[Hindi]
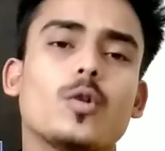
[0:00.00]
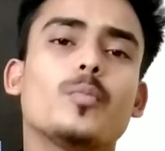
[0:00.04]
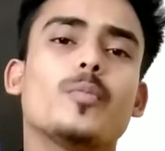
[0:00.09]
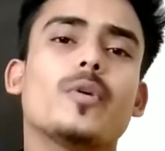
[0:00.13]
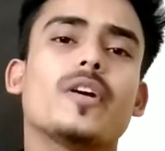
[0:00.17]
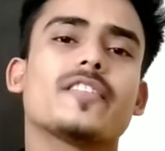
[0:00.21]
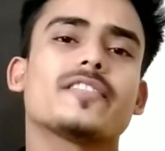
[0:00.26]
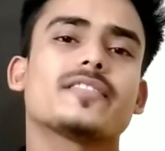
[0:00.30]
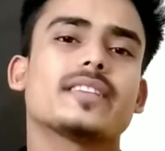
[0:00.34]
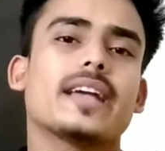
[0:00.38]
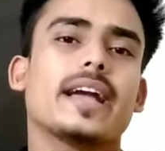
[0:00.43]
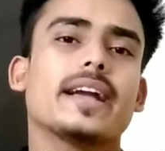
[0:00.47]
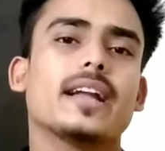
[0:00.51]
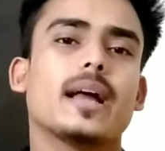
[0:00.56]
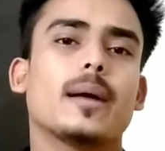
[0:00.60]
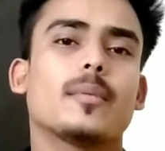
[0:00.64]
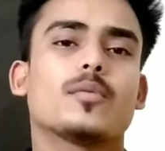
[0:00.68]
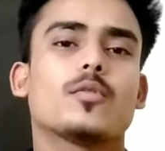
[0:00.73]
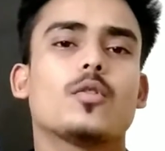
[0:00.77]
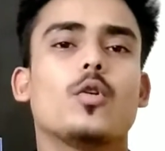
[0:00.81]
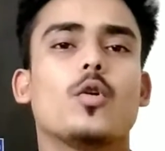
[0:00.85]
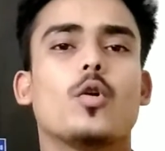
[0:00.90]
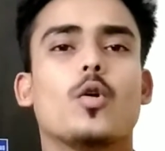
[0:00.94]
वो वेबसाइट
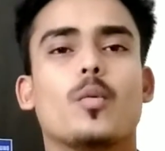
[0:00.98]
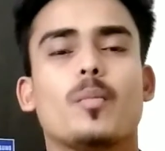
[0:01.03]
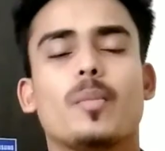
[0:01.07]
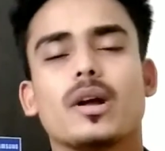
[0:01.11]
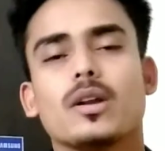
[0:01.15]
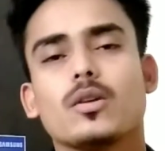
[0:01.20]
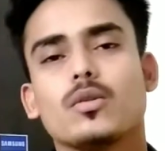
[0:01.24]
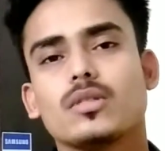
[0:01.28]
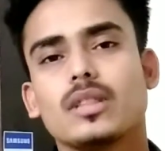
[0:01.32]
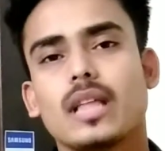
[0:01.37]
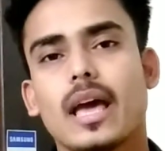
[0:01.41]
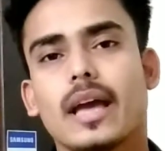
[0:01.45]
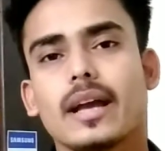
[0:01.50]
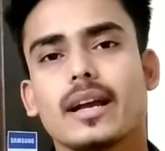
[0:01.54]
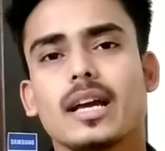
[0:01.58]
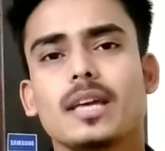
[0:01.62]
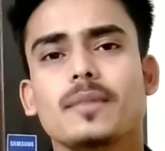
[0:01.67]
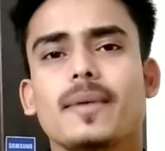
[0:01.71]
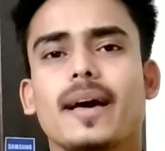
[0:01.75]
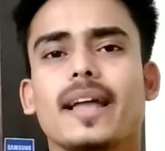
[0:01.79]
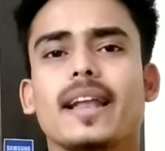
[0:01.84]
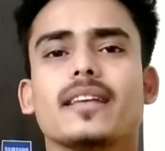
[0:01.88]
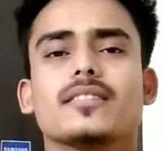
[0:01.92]
आपको ओपन होता है
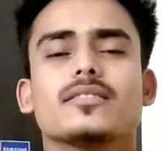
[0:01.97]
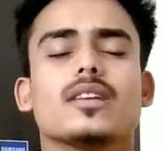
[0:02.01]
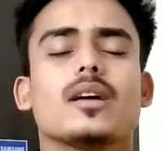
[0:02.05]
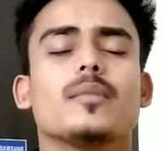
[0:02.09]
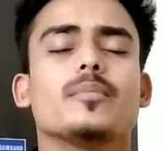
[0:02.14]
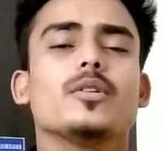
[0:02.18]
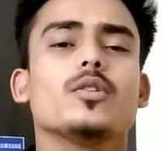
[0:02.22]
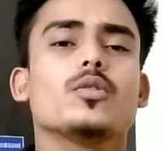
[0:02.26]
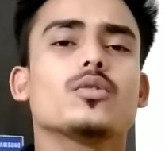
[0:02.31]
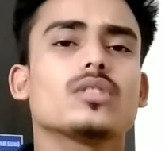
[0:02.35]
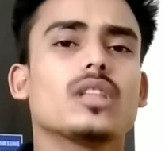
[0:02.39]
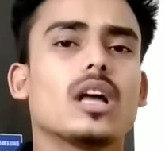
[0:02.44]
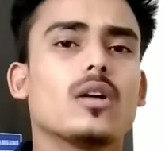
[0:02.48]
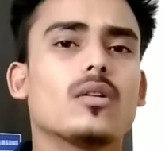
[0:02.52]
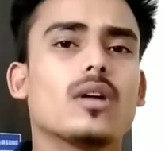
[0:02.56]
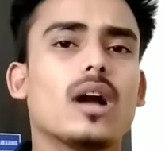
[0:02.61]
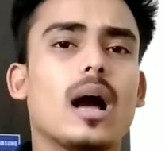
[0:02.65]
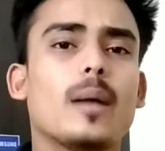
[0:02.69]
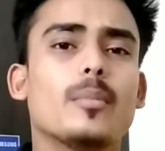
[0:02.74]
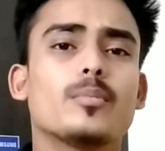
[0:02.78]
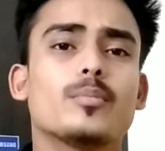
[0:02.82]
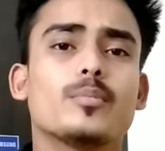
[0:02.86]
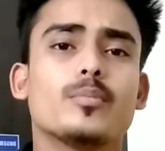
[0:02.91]
कई बार ऐसा भी होता होगा
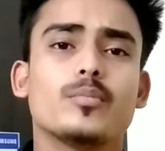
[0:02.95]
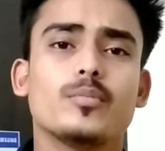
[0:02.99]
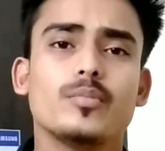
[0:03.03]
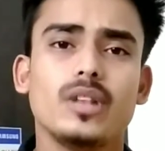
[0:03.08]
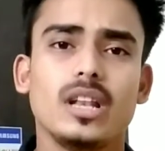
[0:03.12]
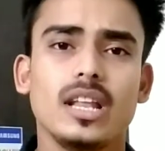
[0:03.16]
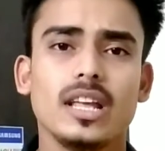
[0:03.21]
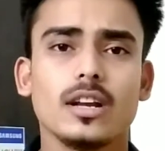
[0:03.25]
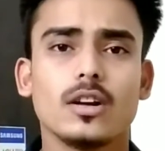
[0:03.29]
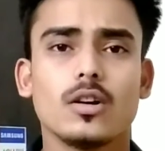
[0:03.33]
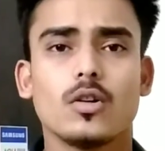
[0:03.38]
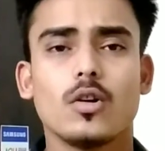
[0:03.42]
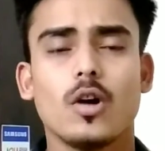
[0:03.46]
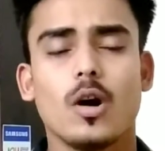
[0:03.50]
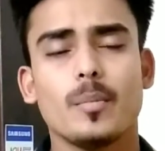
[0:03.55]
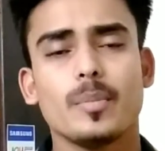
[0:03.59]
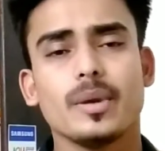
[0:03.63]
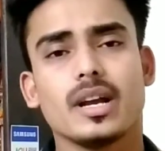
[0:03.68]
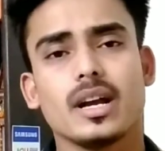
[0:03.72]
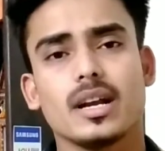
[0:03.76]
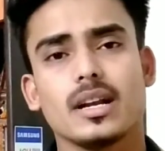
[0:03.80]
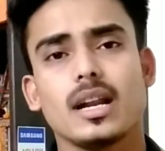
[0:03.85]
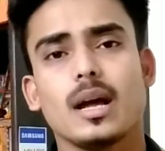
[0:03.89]
आप लिंक
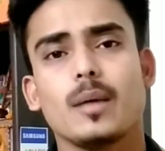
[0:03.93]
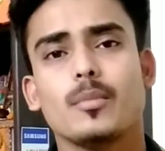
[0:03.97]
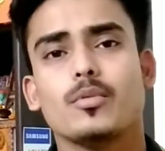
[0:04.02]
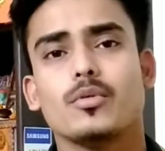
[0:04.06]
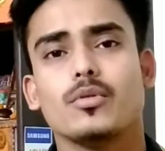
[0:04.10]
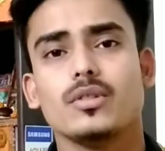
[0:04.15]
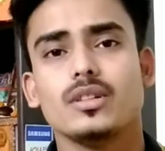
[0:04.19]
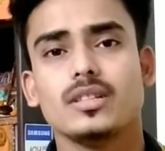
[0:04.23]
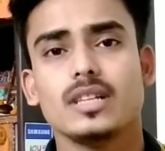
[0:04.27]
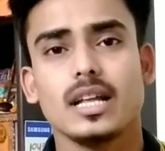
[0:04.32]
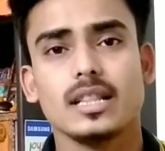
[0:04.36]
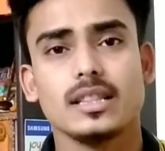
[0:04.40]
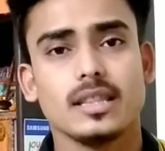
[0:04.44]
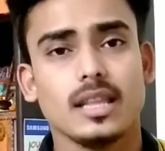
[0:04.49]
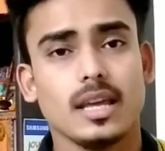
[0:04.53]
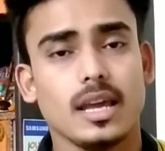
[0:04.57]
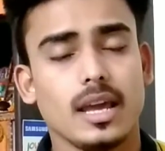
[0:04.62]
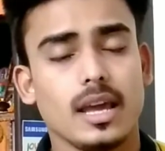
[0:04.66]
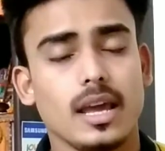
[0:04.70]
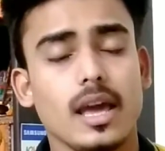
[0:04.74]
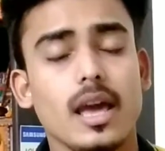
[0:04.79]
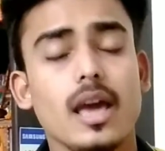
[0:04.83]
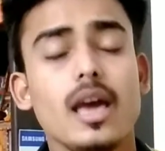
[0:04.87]
कॉपी करना भूल जाते
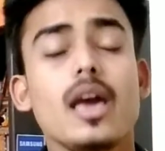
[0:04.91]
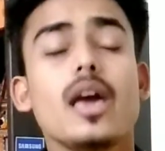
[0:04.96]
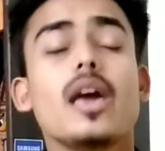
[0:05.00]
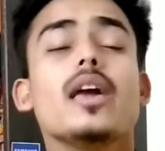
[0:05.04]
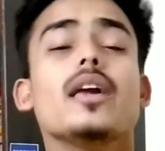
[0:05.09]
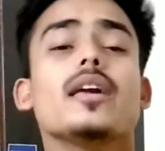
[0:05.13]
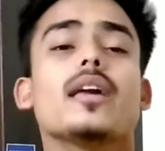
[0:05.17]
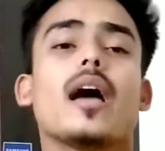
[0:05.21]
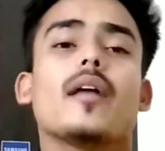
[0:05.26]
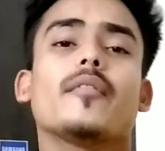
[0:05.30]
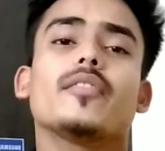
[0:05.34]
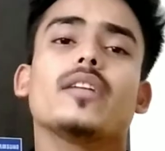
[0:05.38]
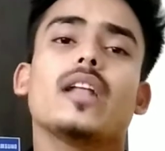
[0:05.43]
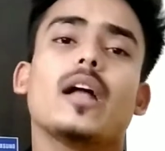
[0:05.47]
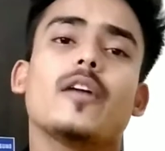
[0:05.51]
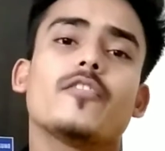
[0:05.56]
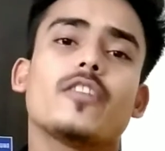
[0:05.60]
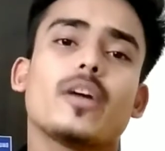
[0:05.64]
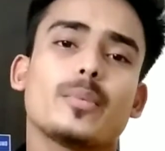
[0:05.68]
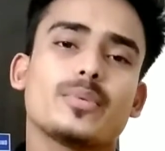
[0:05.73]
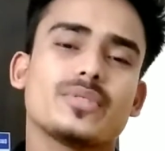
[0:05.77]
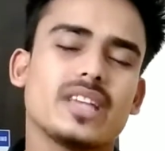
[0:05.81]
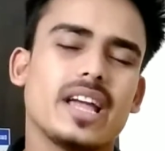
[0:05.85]
हैं या फिर आप
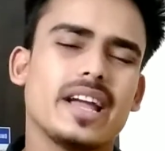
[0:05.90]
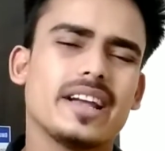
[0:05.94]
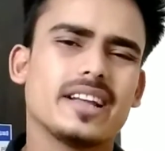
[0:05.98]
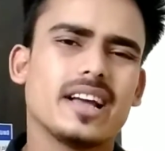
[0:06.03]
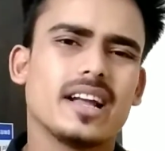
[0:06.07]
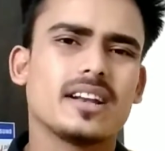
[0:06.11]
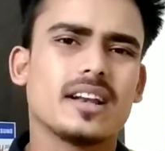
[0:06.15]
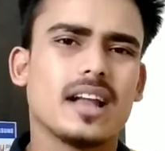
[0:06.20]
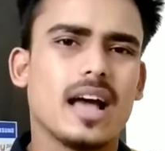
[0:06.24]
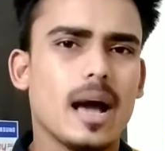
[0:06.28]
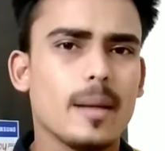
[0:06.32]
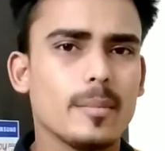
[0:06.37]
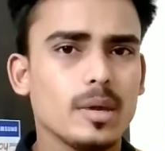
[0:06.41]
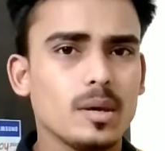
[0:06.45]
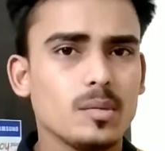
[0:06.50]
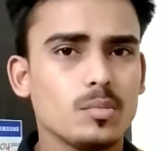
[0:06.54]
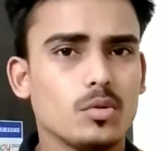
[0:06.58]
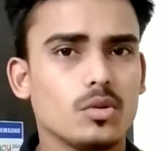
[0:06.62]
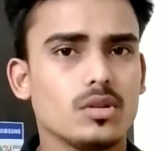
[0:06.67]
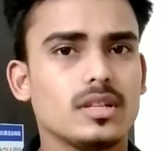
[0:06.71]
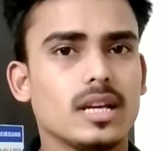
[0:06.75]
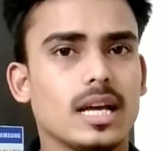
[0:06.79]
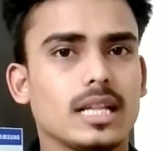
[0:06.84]
वेबसाइट का नाम ही
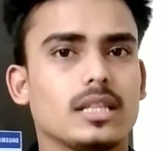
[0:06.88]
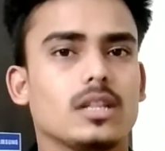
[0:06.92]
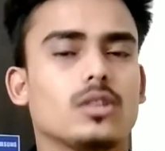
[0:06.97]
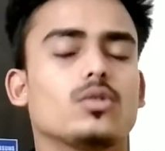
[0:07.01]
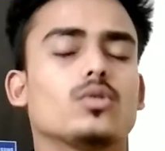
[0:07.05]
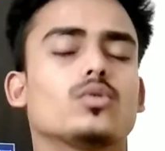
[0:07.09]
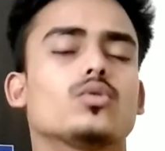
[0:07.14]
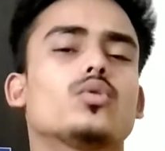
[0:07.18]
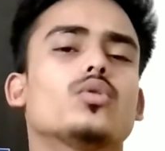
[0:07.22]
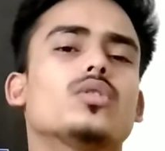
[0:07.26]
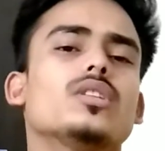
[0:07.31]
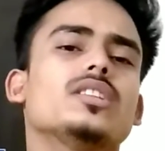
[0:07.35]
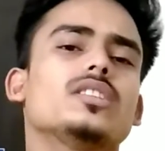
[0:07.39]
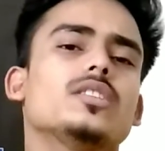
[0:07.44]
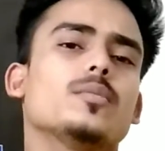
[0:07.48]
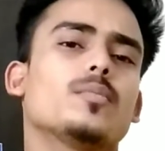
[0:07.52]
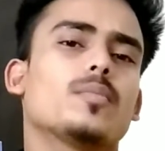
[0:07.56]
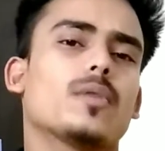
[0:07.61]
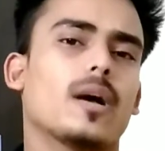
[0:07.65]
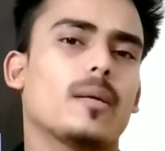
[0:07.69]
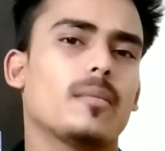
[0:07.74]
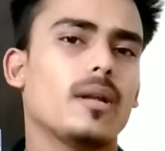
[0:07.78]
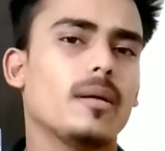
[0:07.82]
भूल जाते हैं तो थोड़ी सी
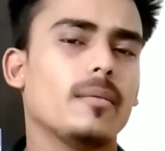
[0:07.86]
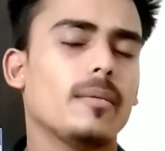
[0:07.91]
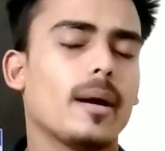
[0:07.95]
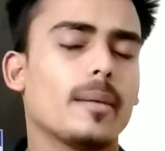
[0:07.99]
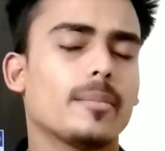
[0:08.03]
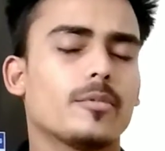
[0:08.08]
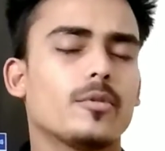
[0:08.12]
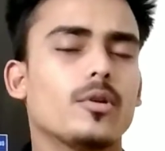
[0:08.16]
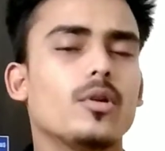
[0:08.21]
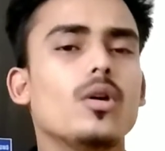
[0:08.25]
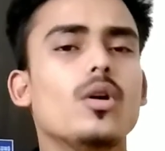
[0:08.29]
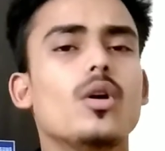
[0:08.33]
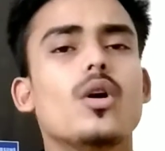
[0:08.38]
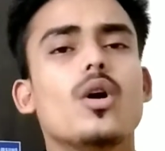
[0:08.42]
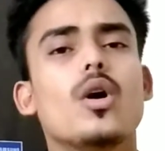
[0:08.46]
प्रॉब्लम आपको